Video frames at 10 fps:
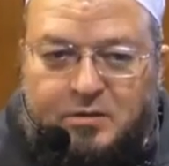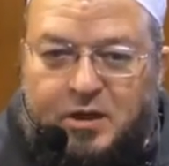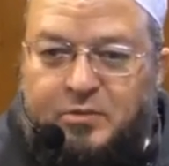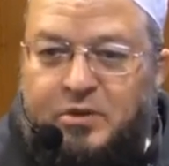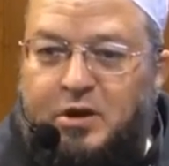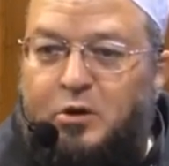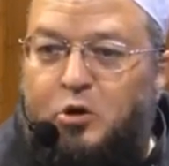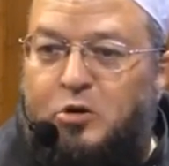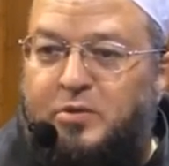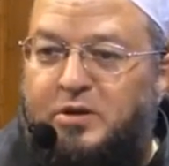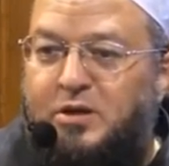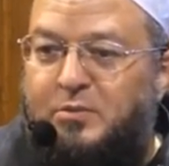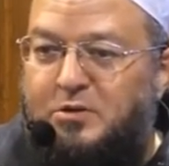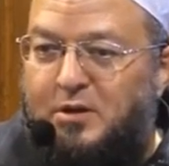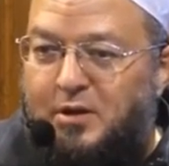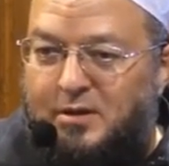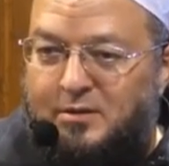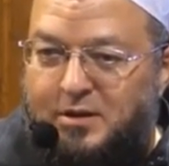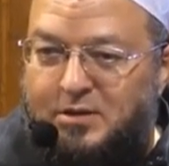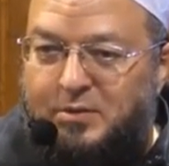طيب نيجي لحكم كتابة
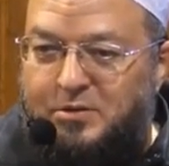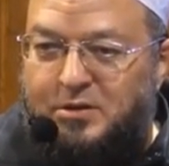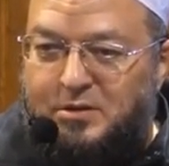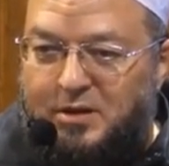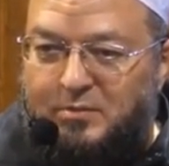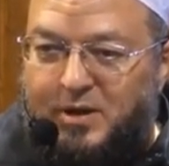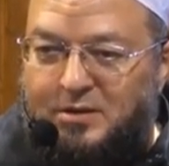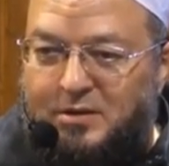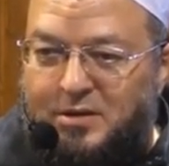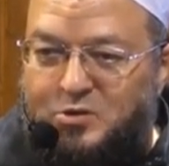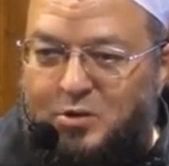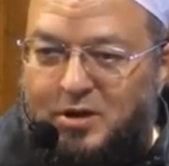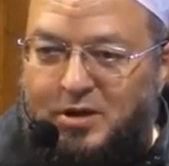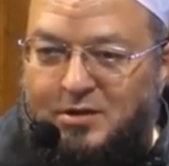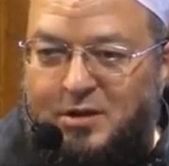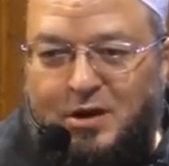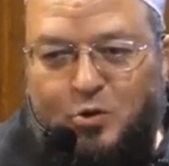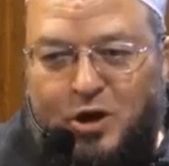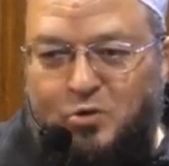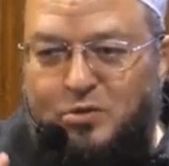القرض كتابة الدين بعض الناس يقول لك احنا لا
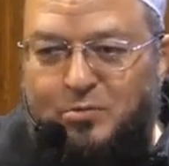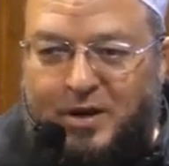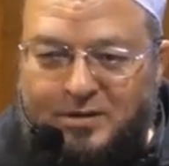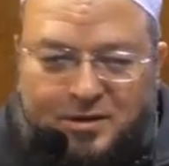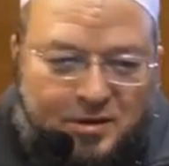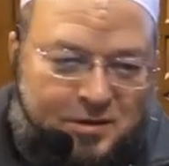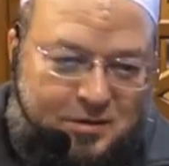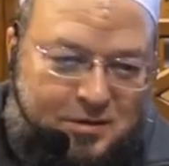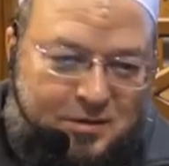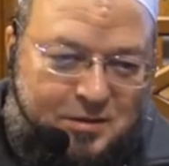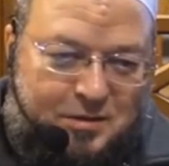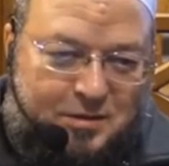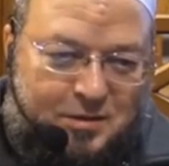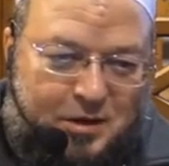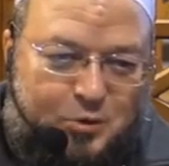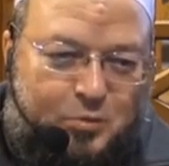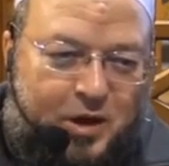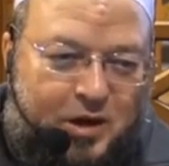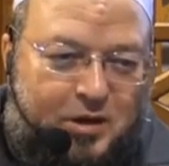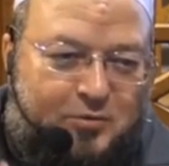نخون بعض يا أخي نحن
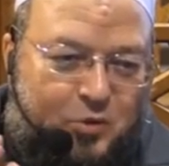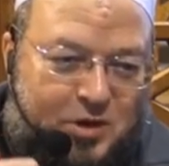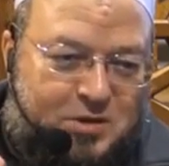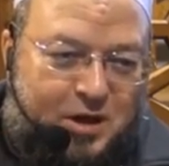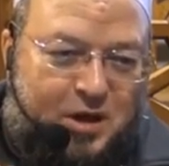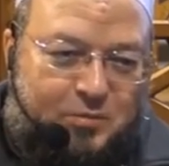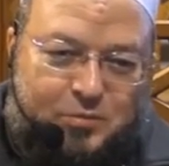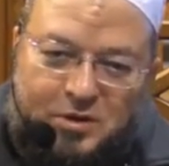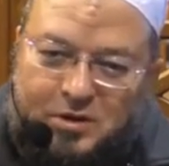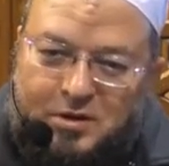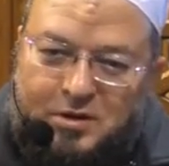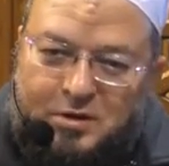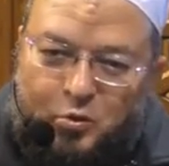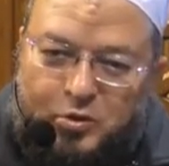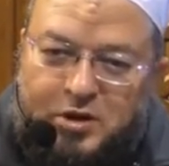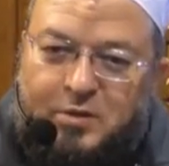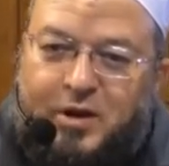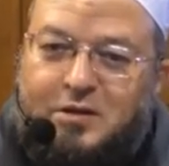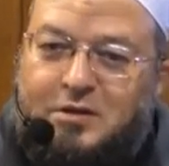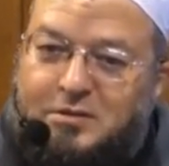معارف وأصحاب ونيجي
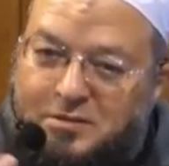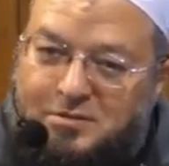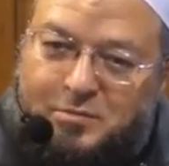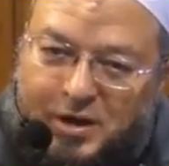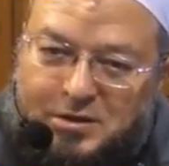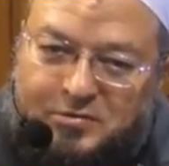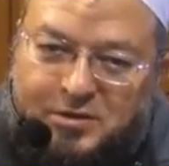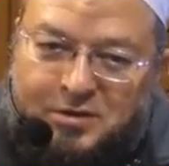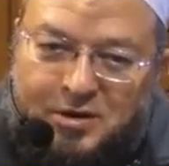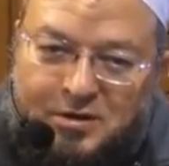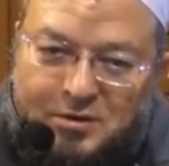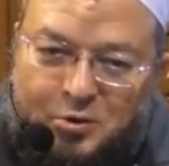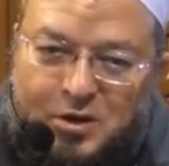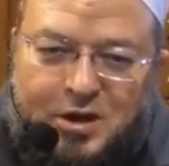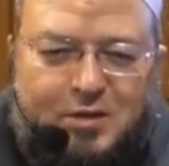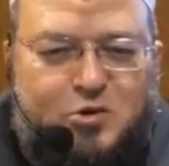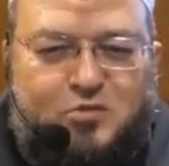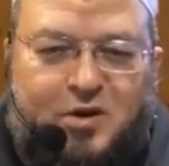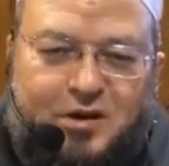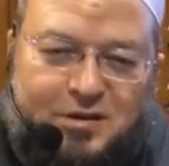بعد بعد فترة يقول لك أنا
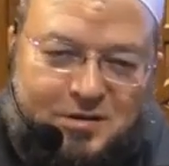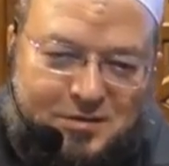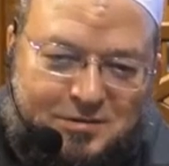مش فاكر